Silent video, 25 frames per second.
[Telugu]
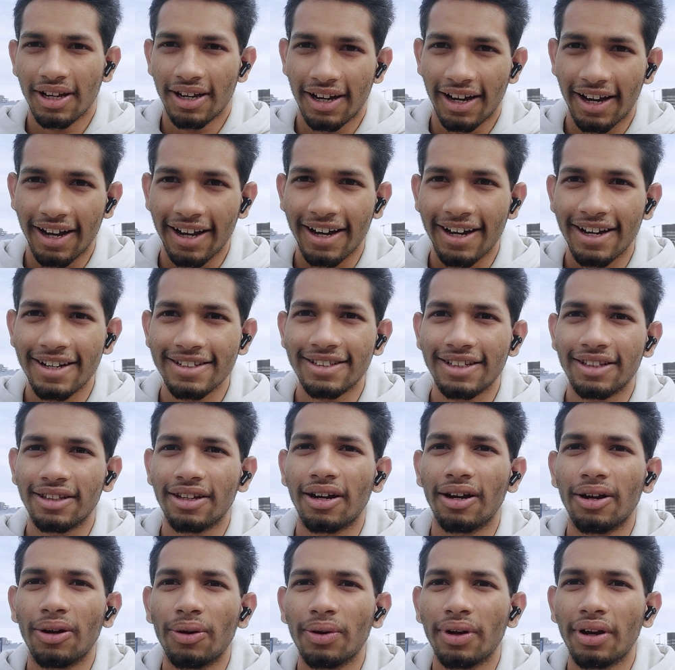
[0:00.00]
హాయ్ గాయస్
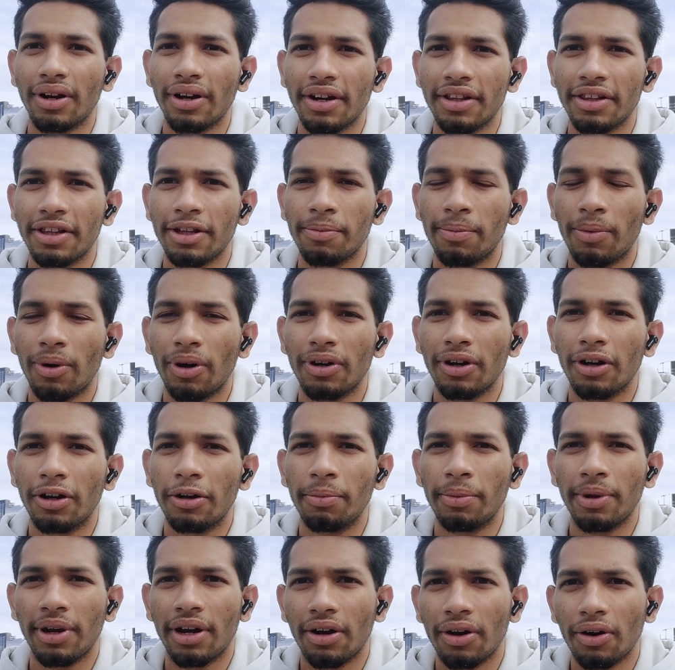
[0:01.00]
అందరూ ఎలా ఉన్నారు అయితే
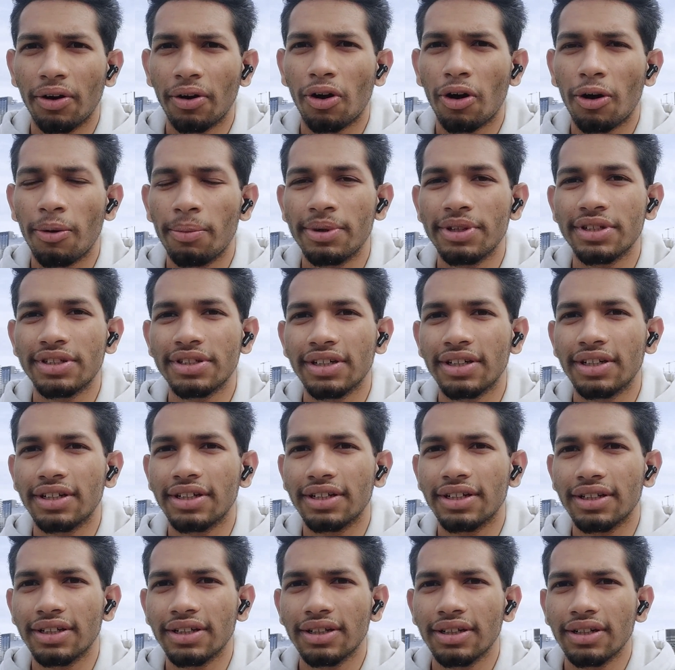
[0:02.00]
బాగున్నాను మీరు కామెంట్
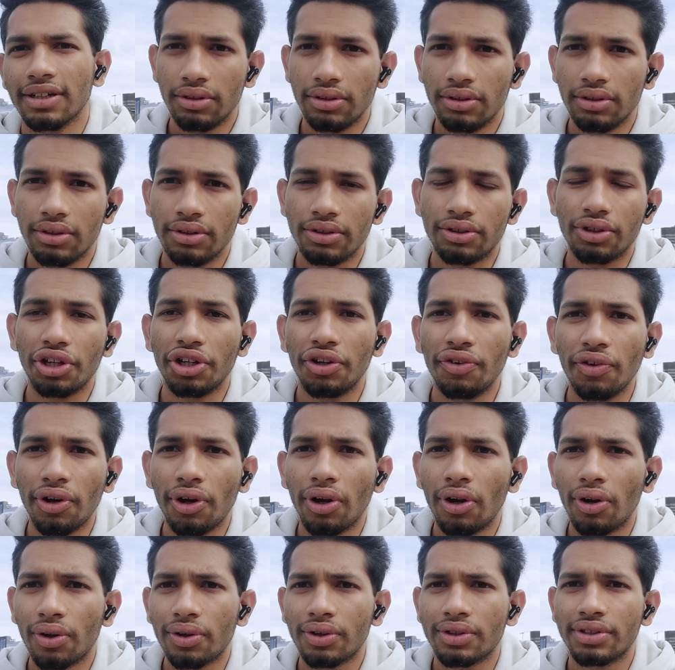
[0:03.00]
చేయండి సో ఈ
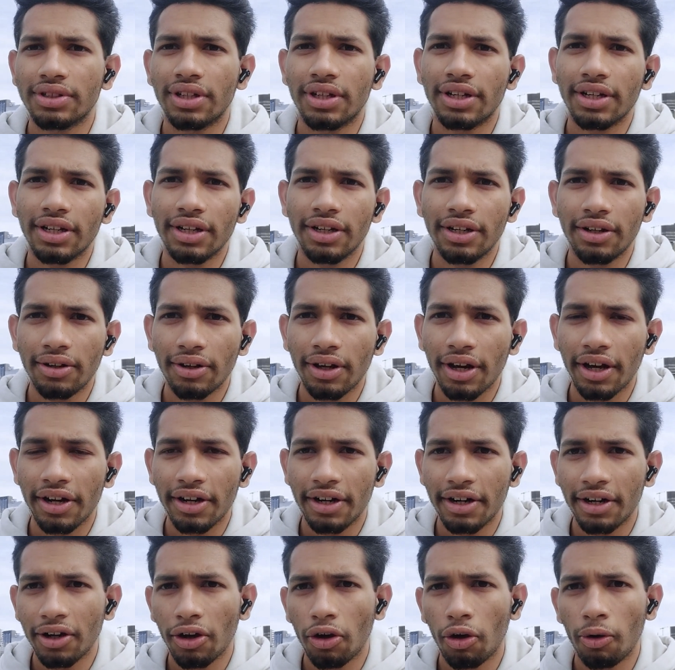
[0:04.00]
వీడియోలోకి వచ్చేసరికి నేను
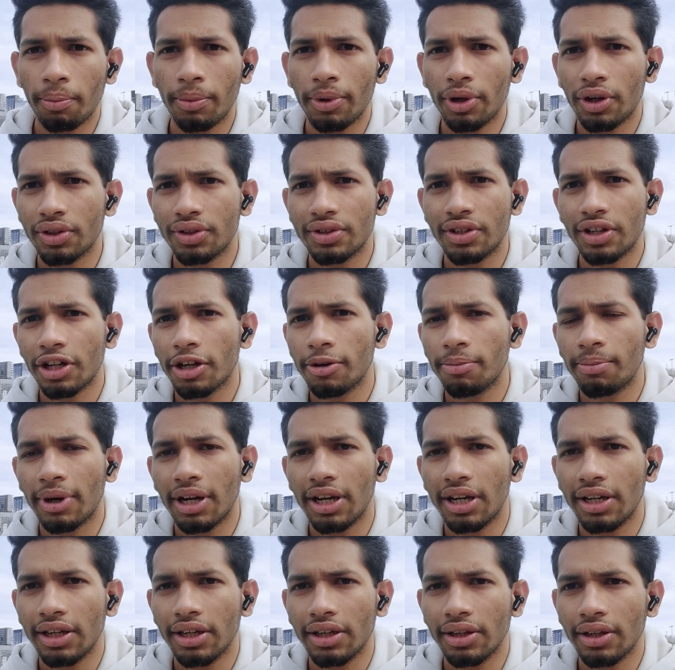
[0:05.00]
కెనడియన్ గవర్నమెంట్ వచ్చేసరికి
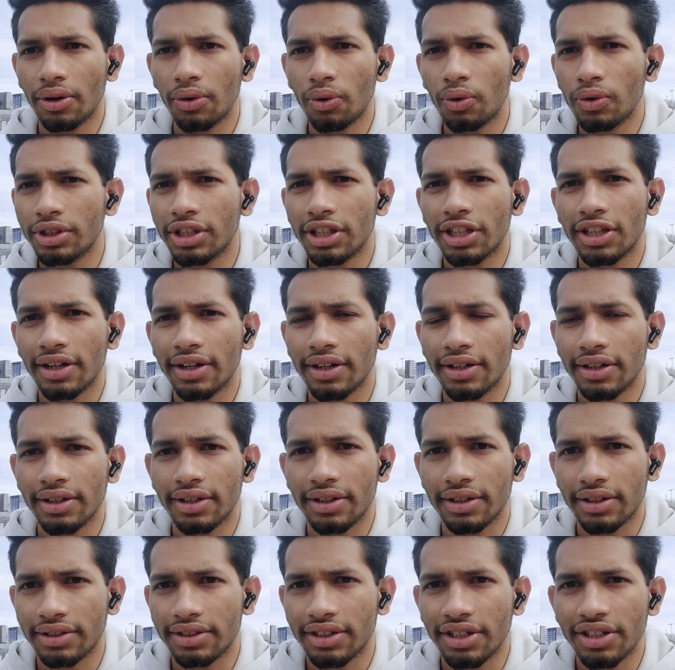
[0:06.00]
మళ్ళీ రూల్స్ అయితే
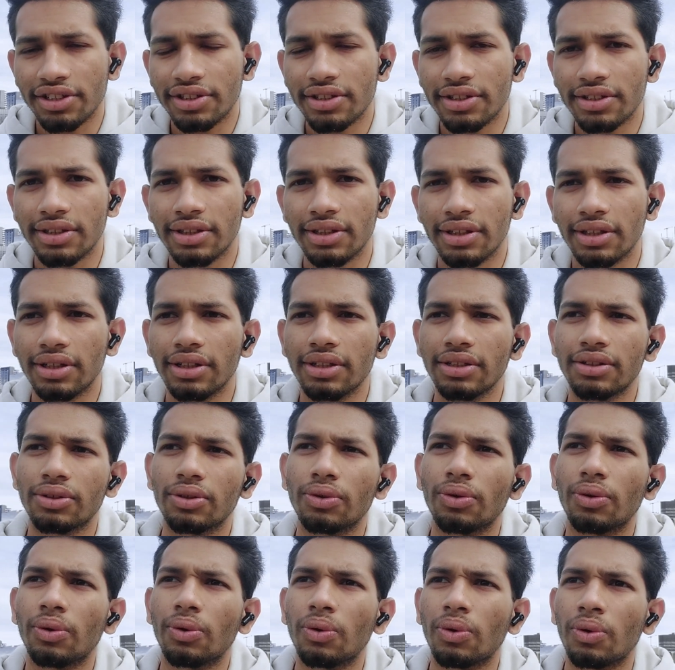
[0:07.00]
చేంజ్ చేసింది
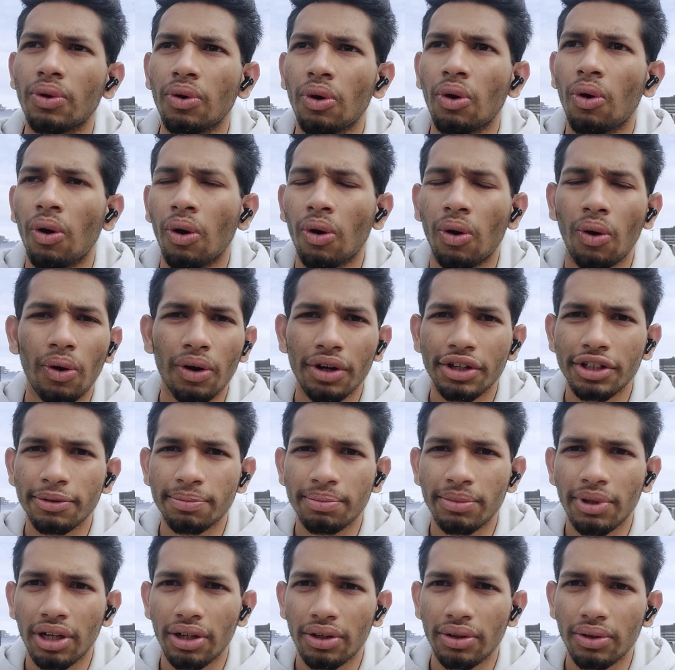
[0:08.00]
సో ఒక్కొక్కటి
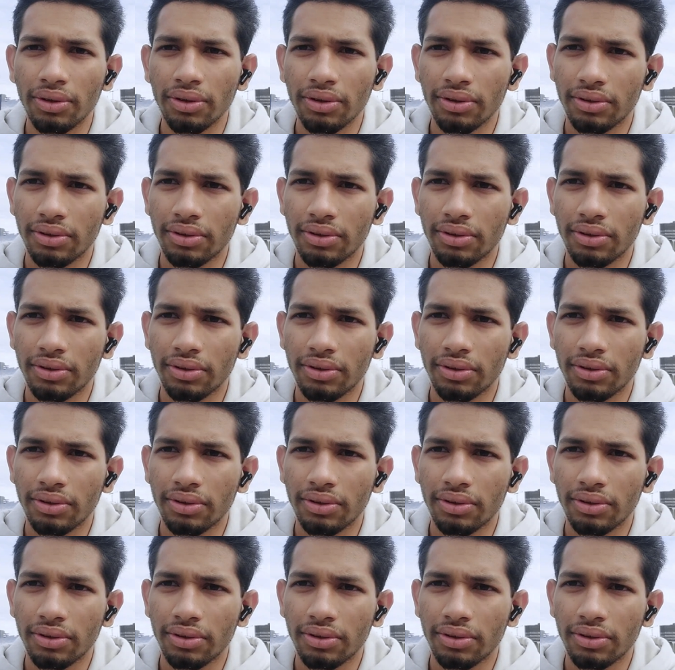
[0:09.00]
చెప్తాను